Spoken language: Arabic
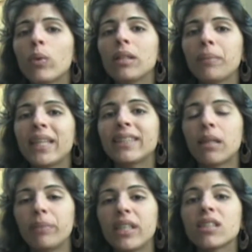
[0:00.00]
من
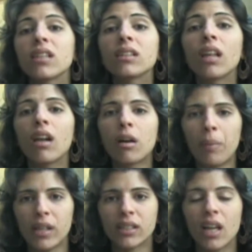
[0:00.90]
التمييز ضد
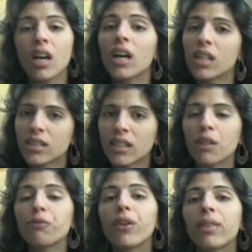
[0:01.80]
الأقباط
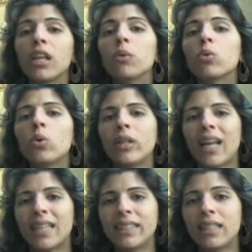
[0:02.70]
خاصة في ظل وقوع
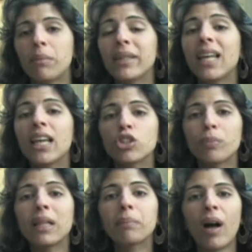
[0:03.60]
العديد من
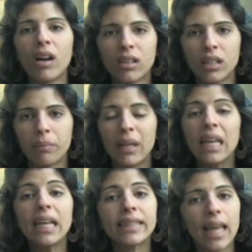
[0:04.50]
الهجمات بحقهم
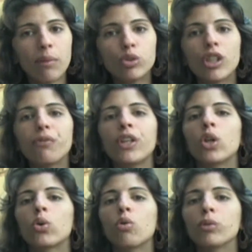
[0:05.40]
اتهام تنفيه
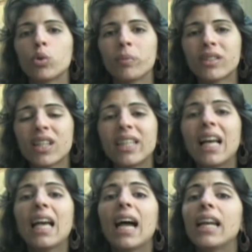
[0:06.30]
الحكومة المصرية
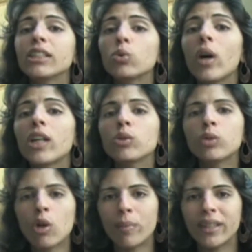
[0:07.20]
التي تؤكد
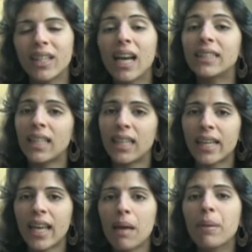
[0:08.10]
دوما أن
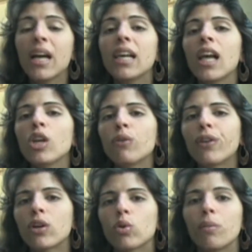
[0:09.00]
الإرهاب لا
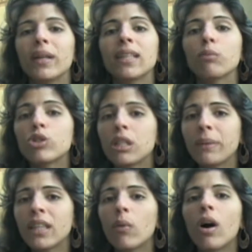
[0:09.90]
يفرق بين
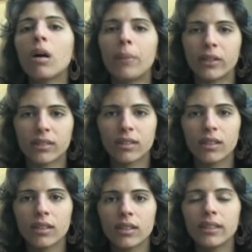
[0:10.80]
مسلمين وأقباط
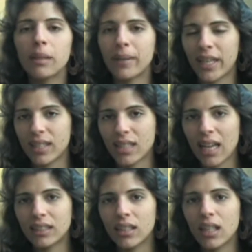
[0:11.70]
دميان
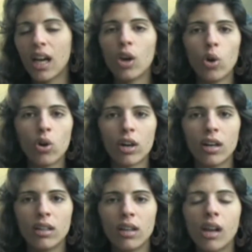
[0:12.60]
سعد الحرة
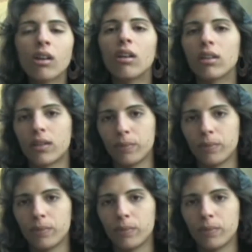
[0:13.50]
القاهرة